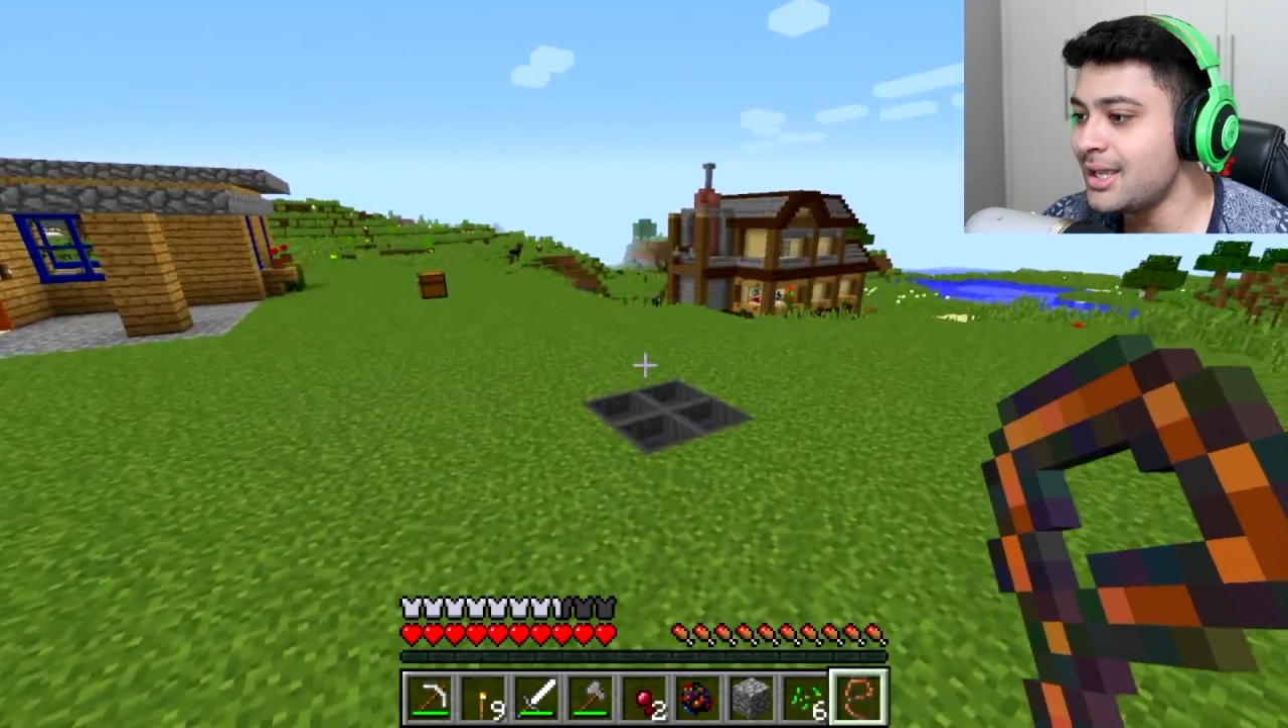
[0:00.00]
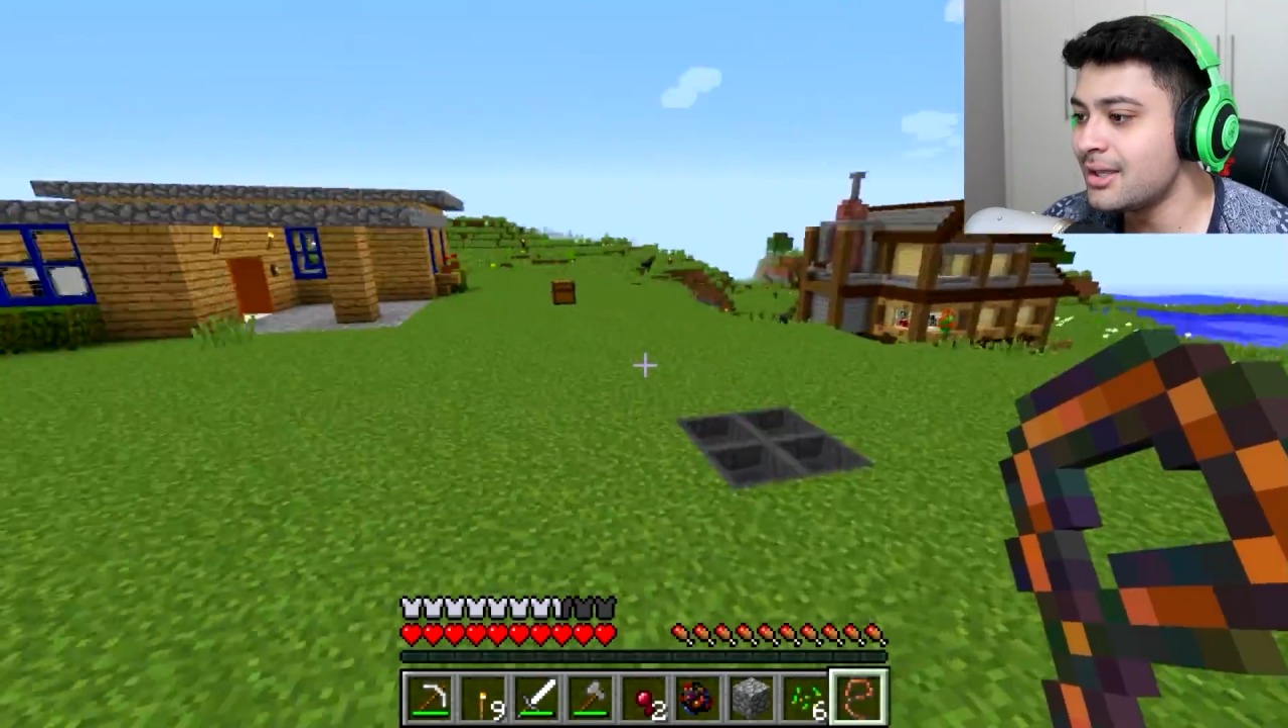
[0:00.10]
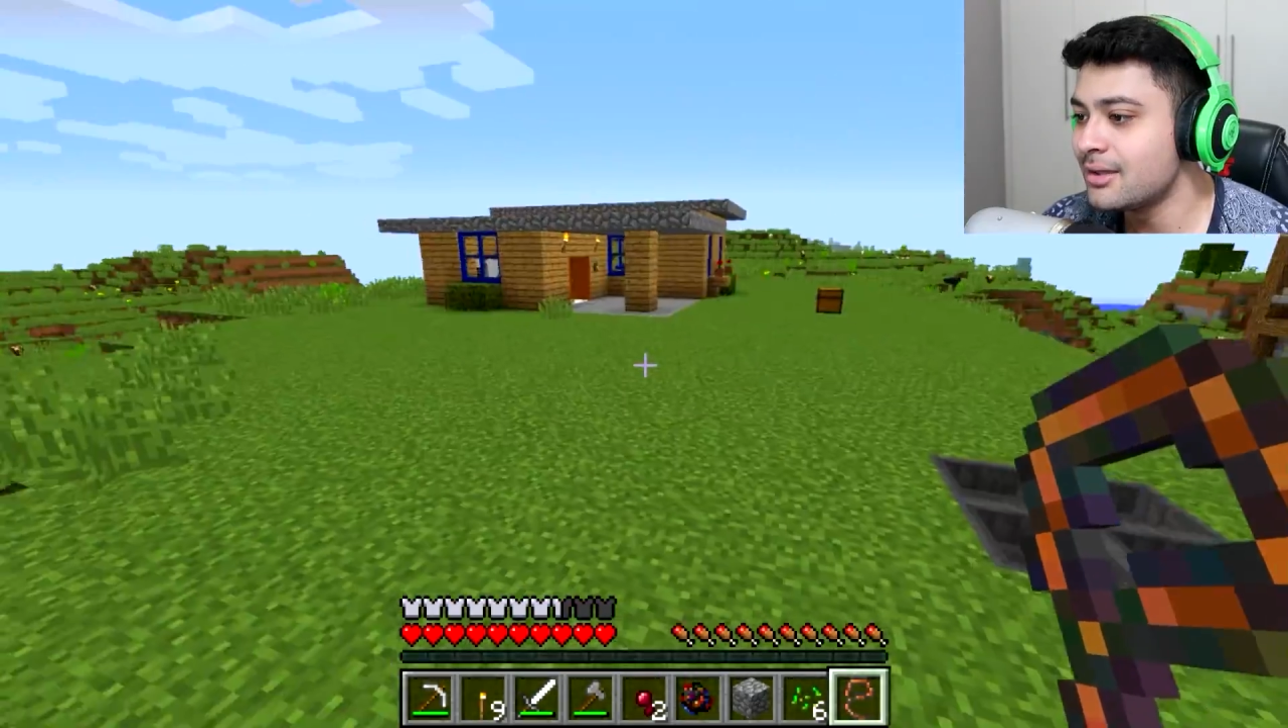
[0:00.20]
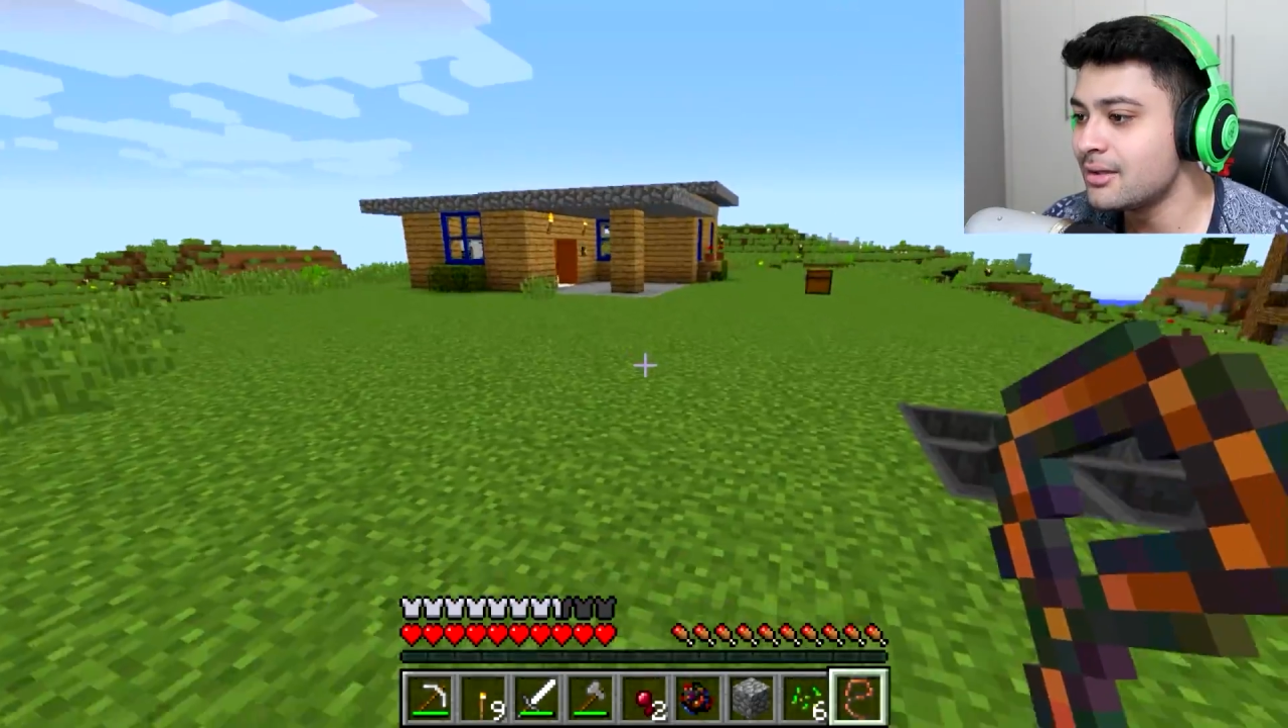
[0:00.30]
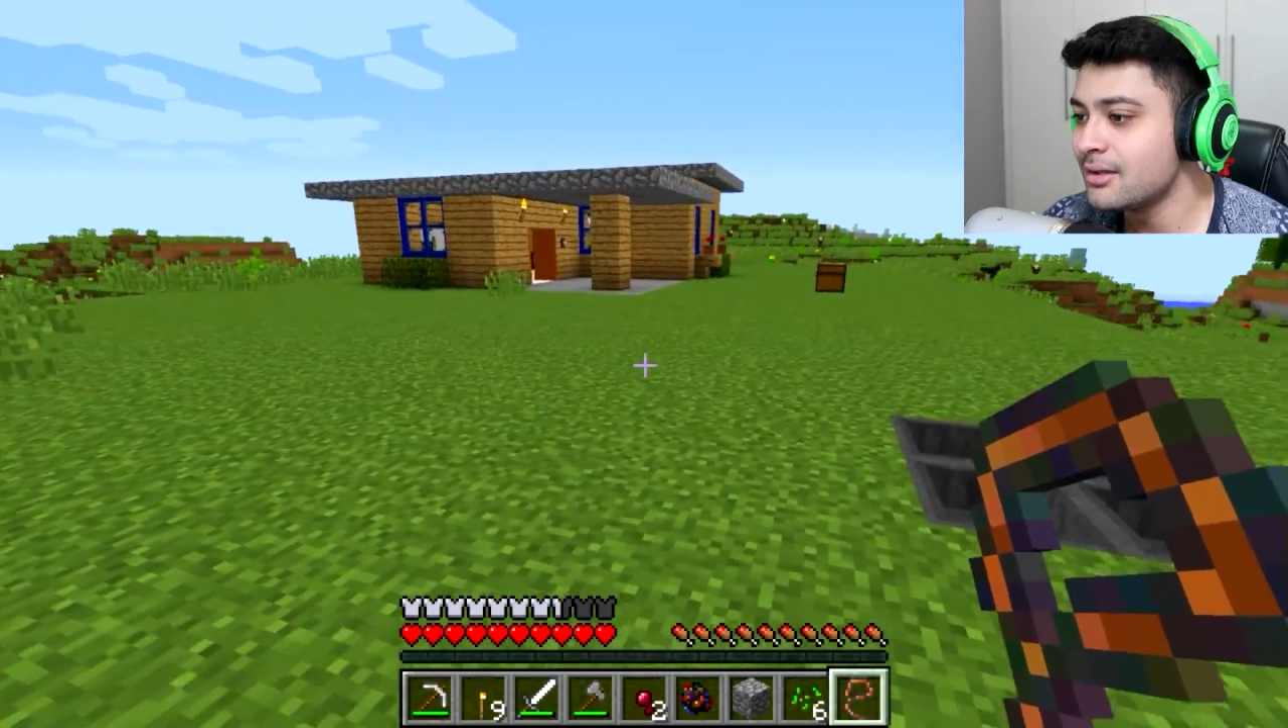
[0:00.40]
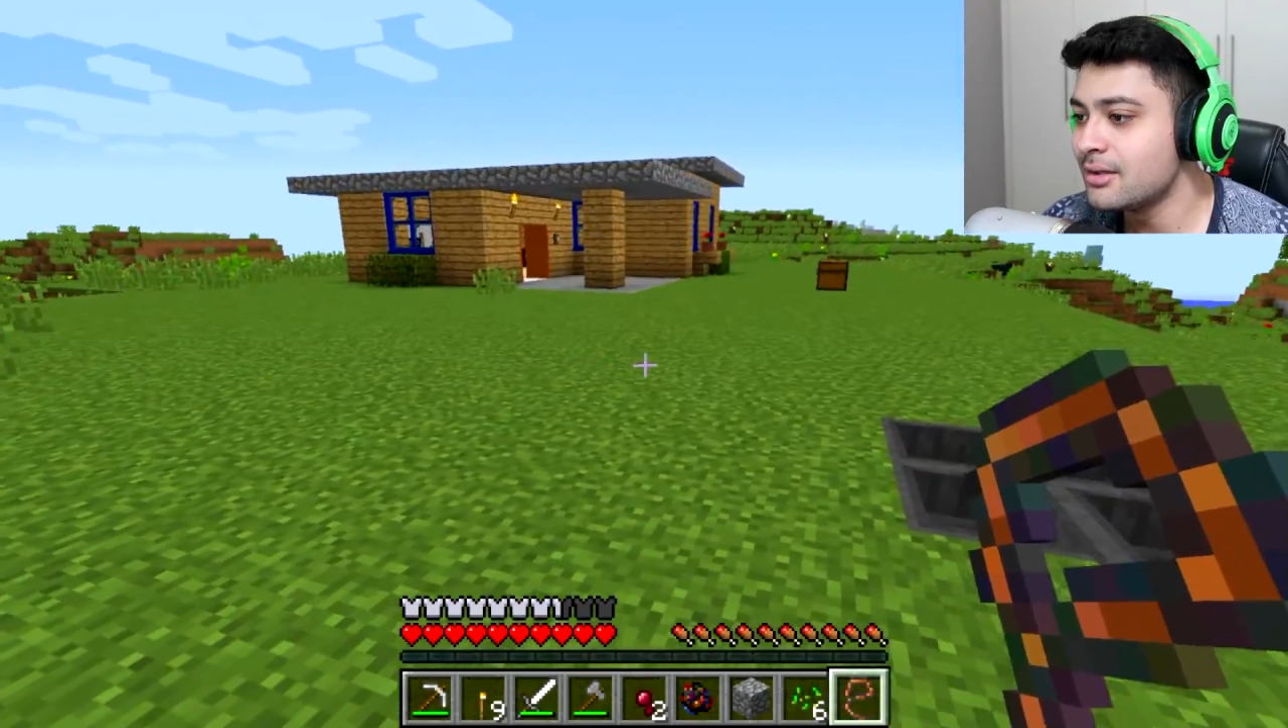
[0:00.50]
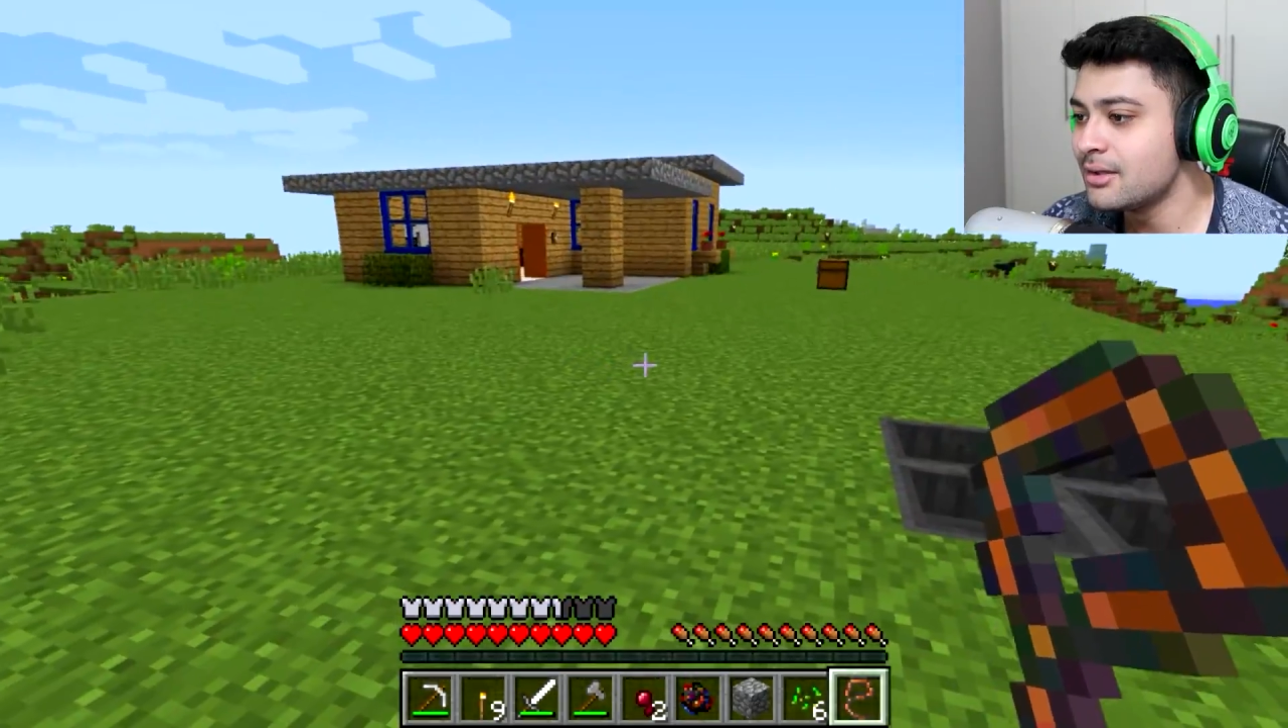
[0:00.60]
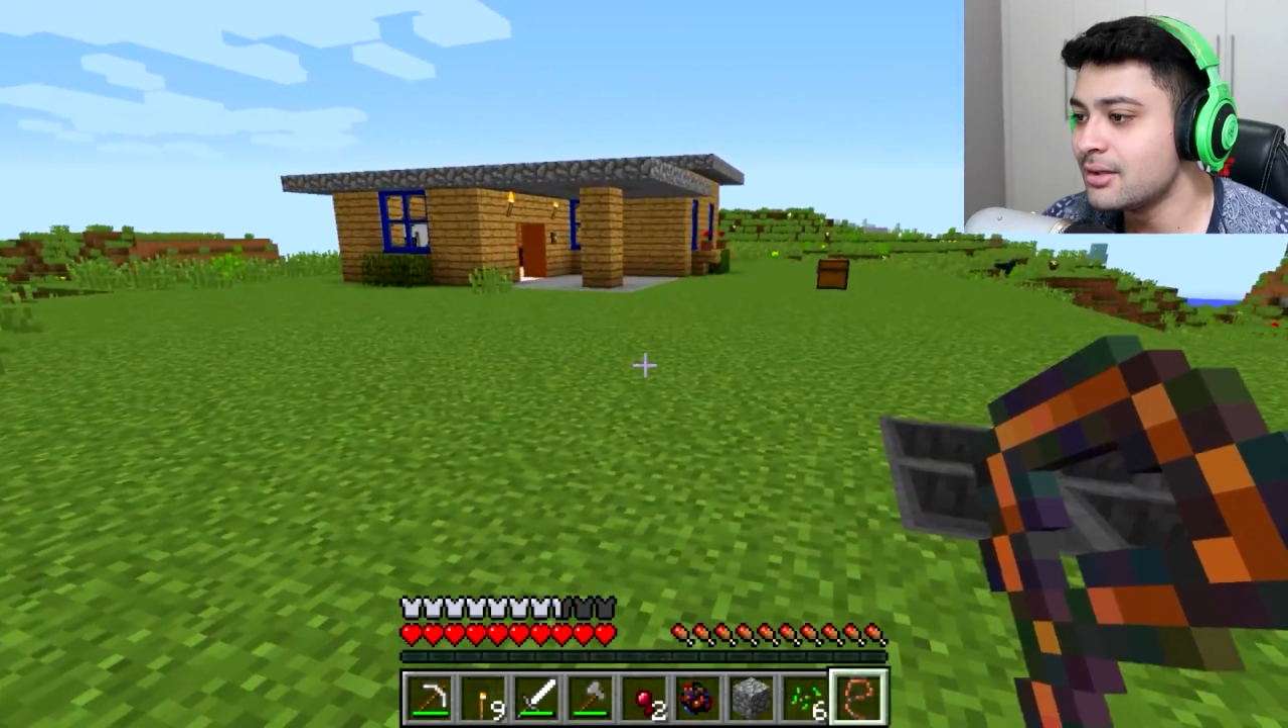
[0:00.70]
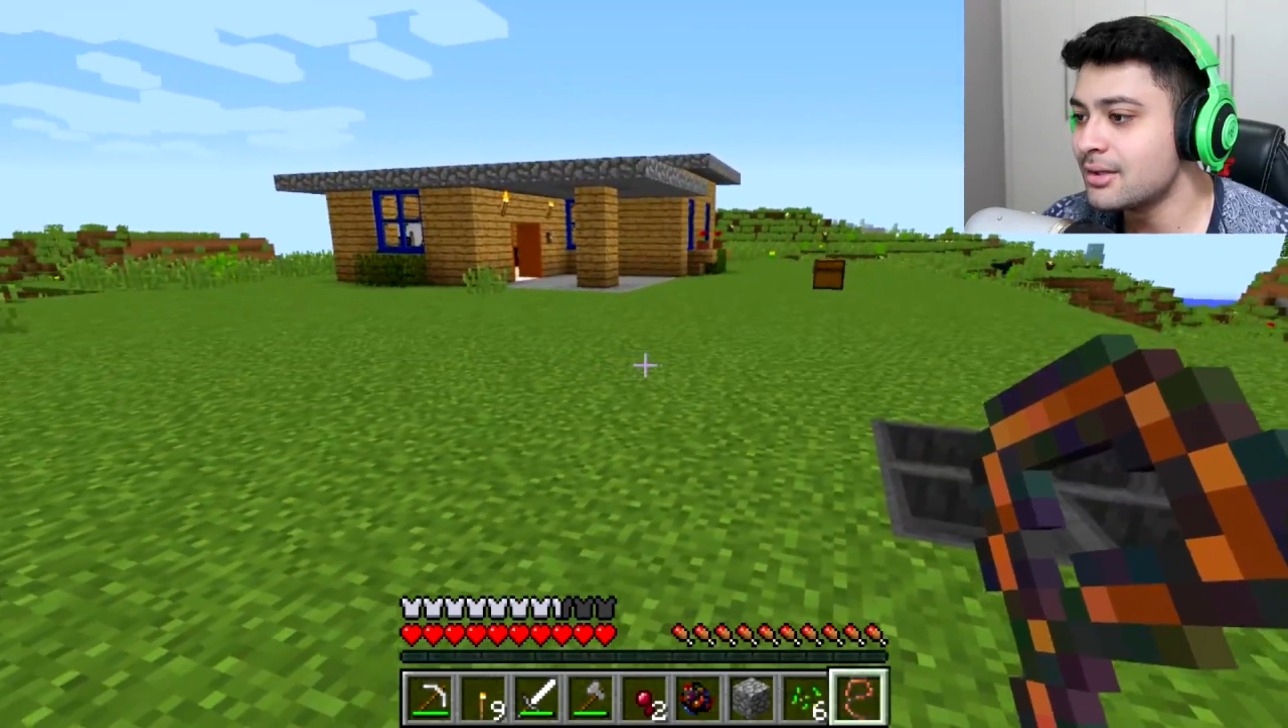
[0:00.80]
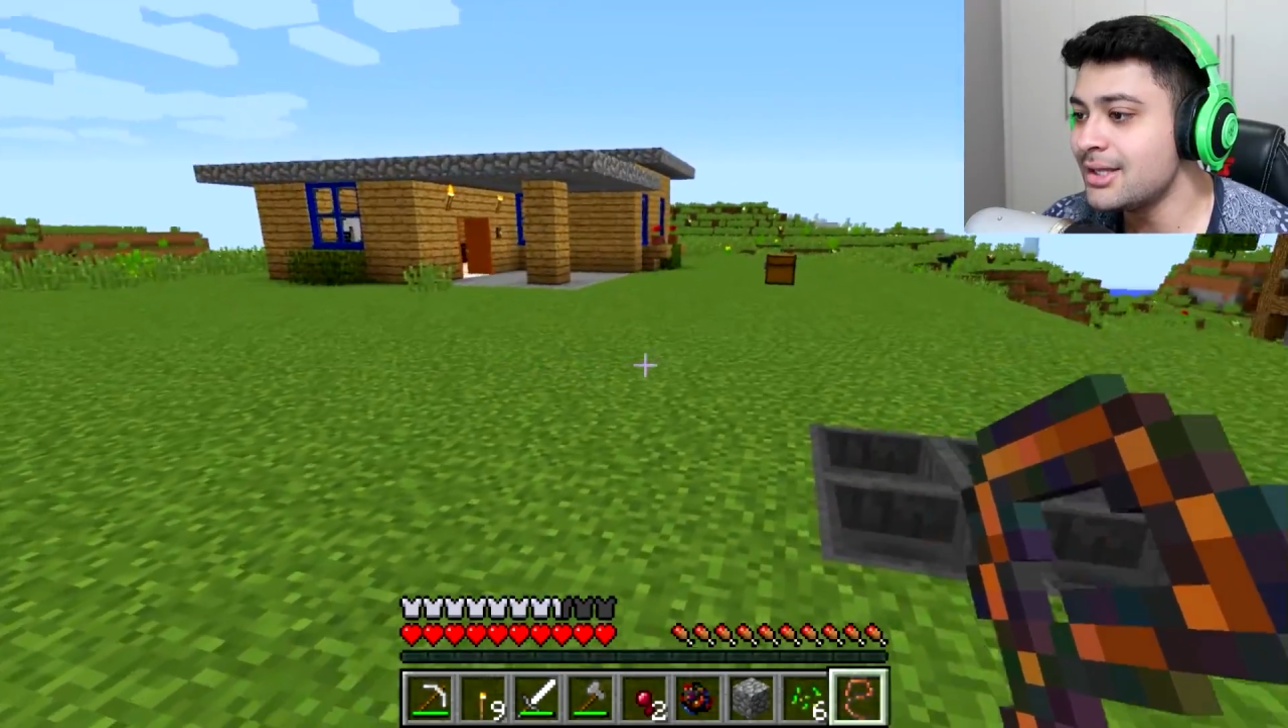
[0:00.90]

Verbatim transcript: garrei, garrei.